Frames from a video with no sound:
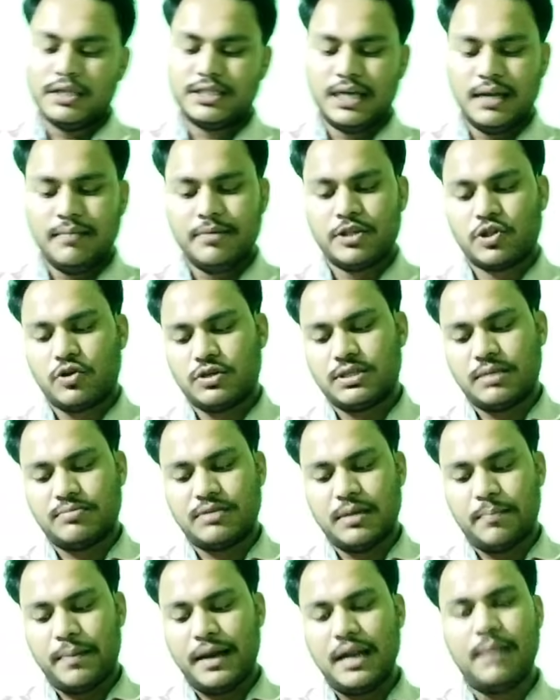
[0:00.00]
चलिए मित्रों
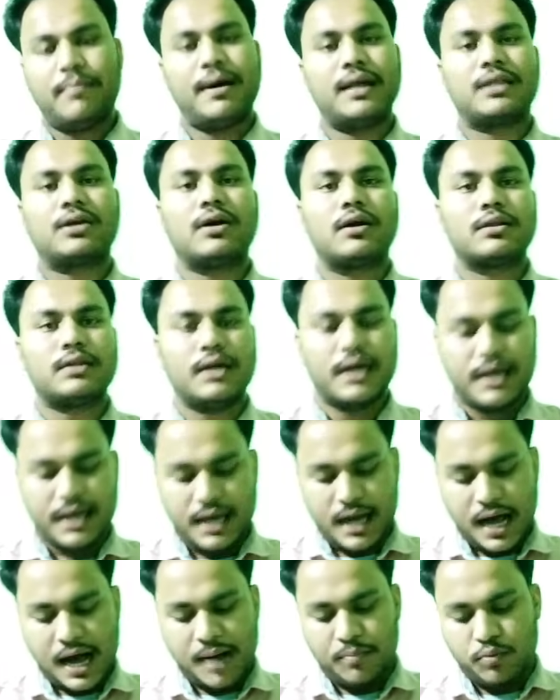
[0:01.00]
सबसे पहले बात करते
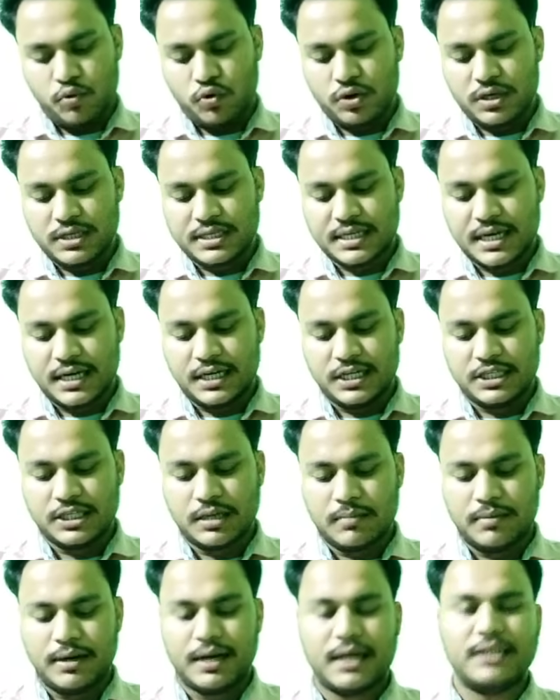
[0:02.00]
हैं आप लोग किसका
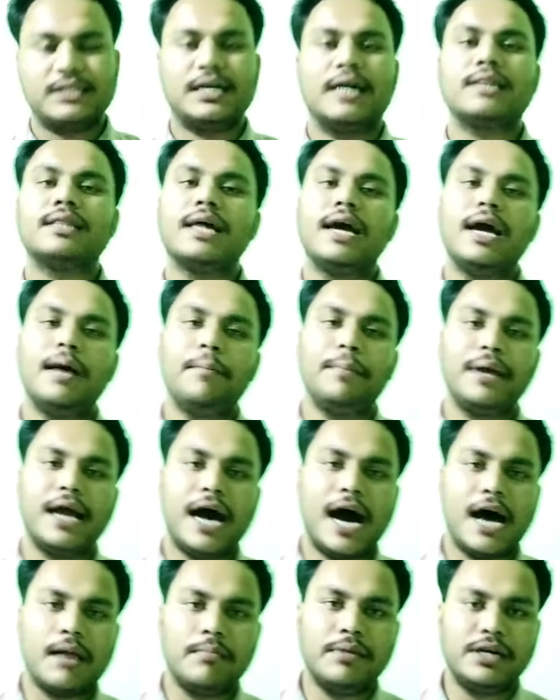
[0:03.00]
टीचर बनना चाहते हैं
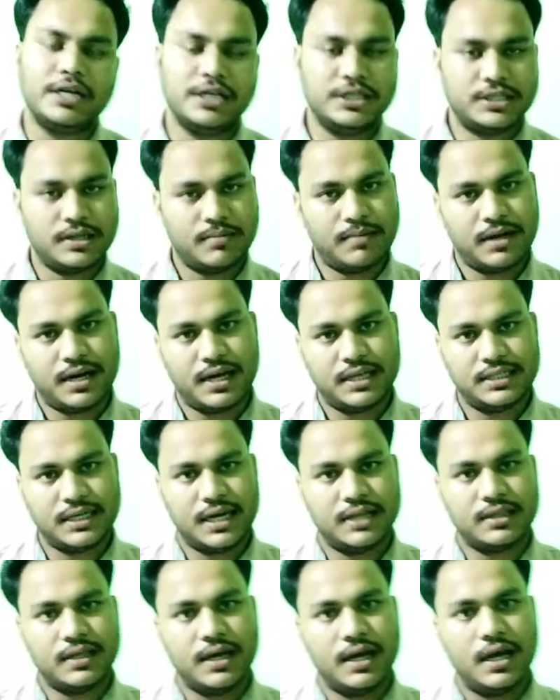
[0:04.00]
बिहार में टीचर बनना
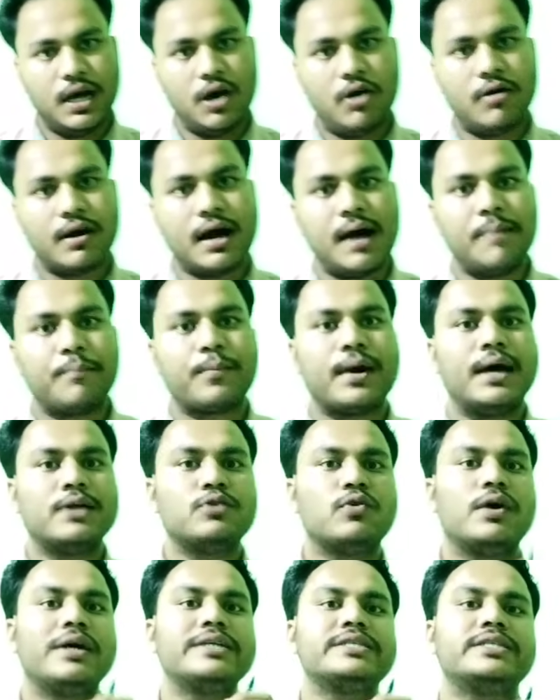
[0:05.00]
चाहते हैं और आपका
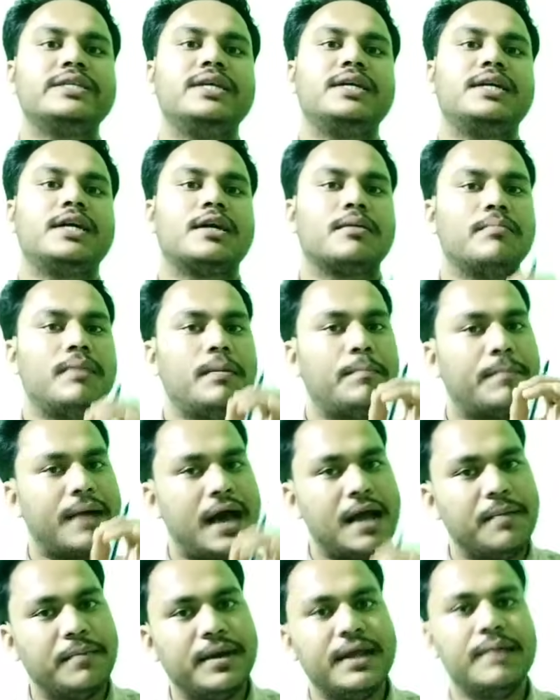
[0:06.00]
जो है सीटेट e में
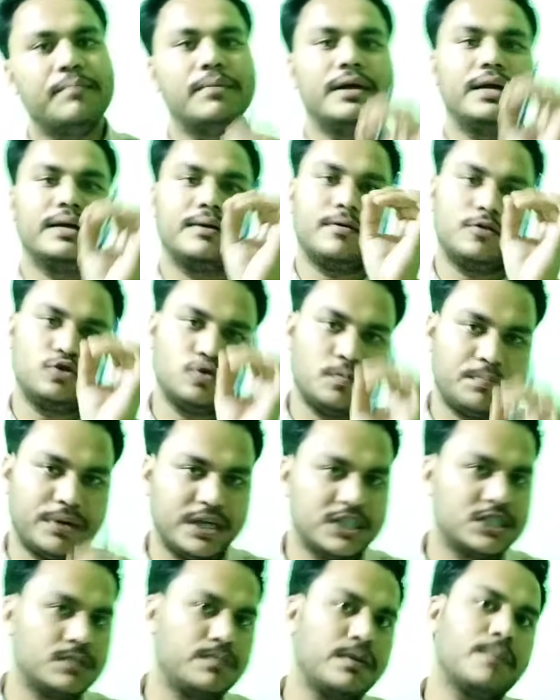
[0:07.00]
प्राइमरी में जो
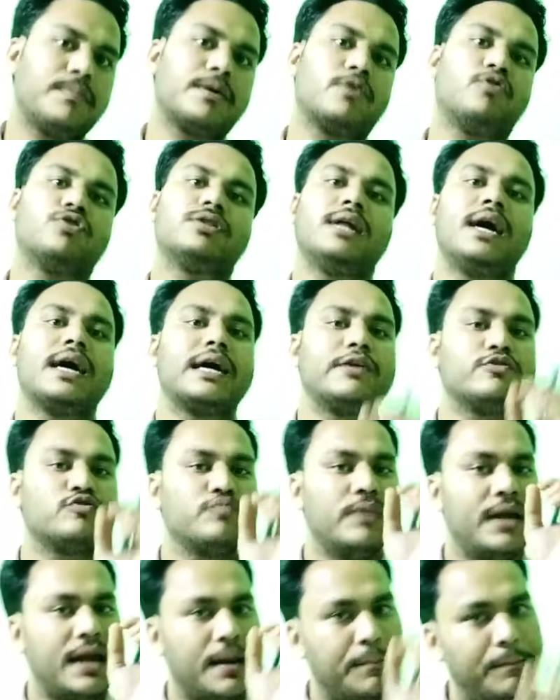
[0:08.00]
फर्स्ट पेपर होता है अगर
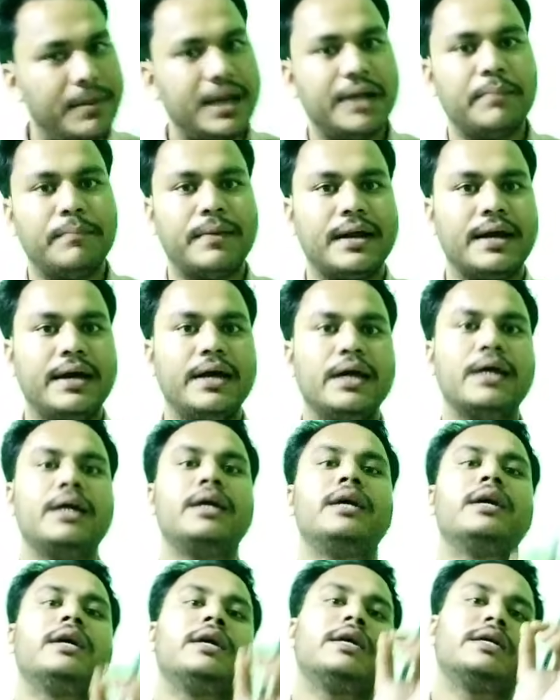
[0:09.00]
उसमें नब्बे नंबर है
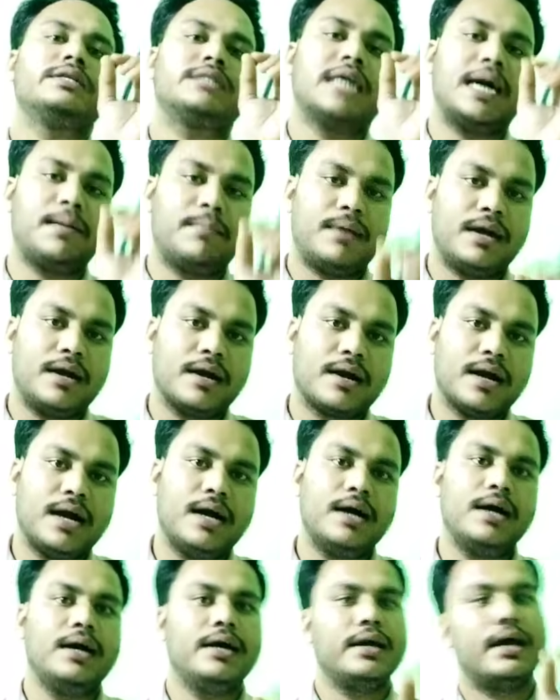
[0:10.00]
चाहे आप लड़का
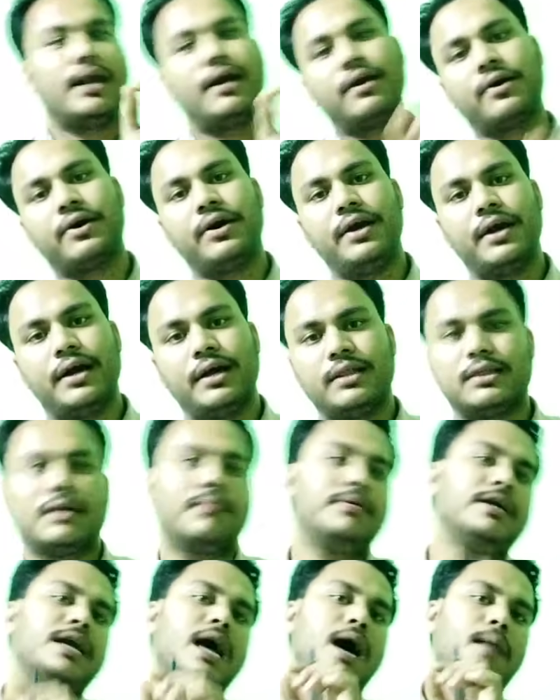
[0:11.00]
है या लड़की है
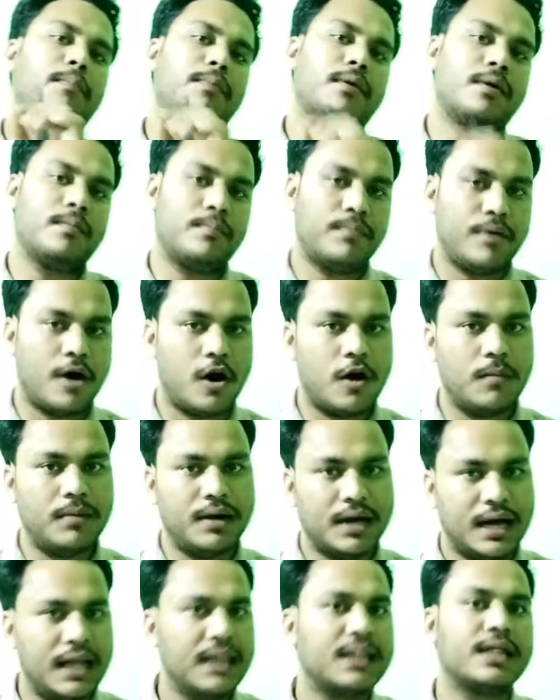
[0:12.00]
तभी आप
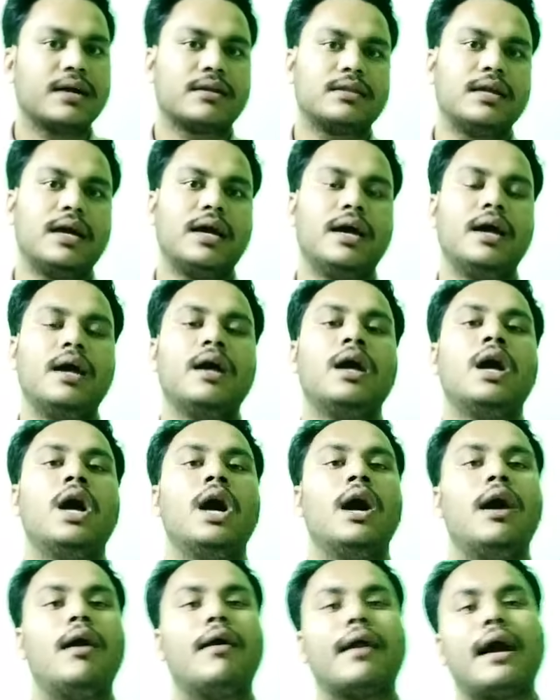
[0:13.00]
फॉर्म डाल सकते हैं
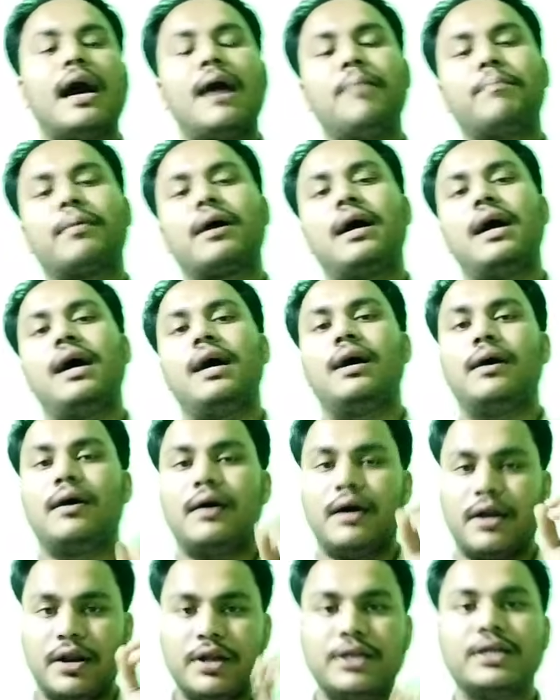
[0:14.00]
और आपका
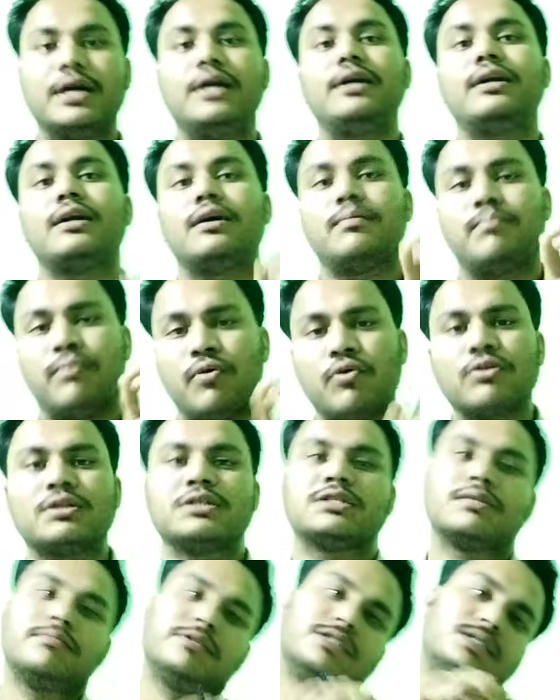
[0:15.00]
रिजल्ट
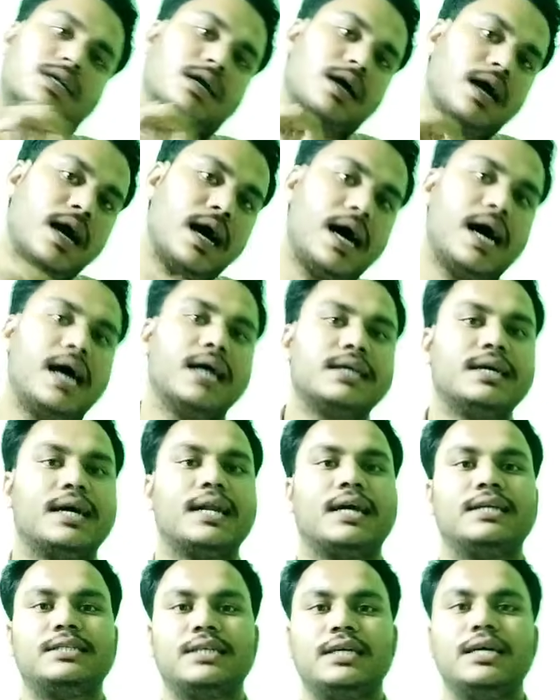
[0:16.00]
फोर्थ सेमेस्टर का आ
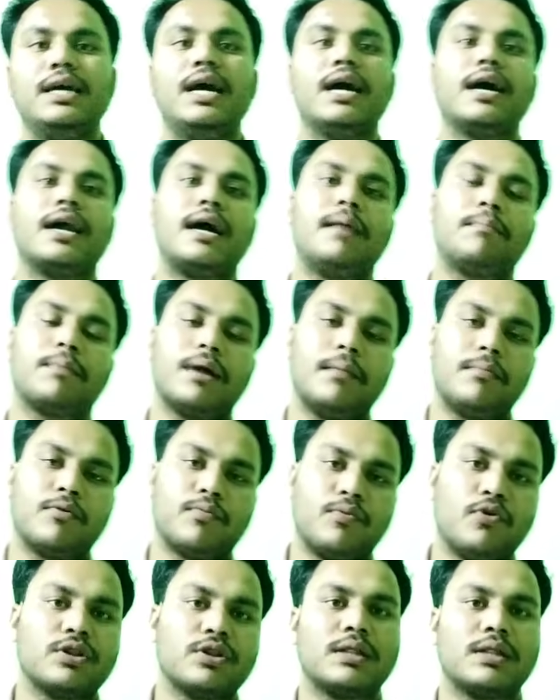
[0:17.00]
जाना चाहिए अगर आपका
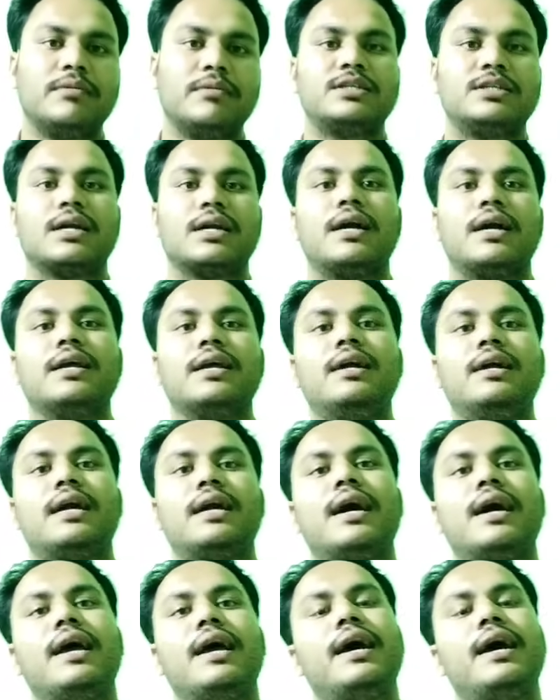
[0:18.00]
फोर्थ सेमेस्टर का
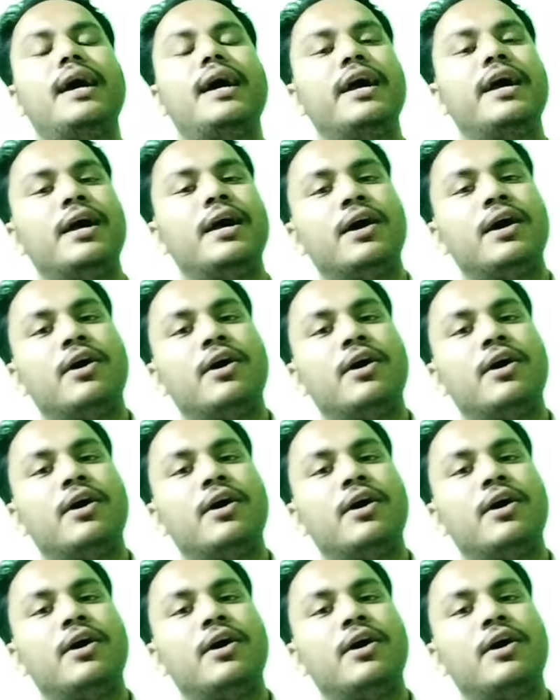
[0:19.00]
रिजल्ट आ गया है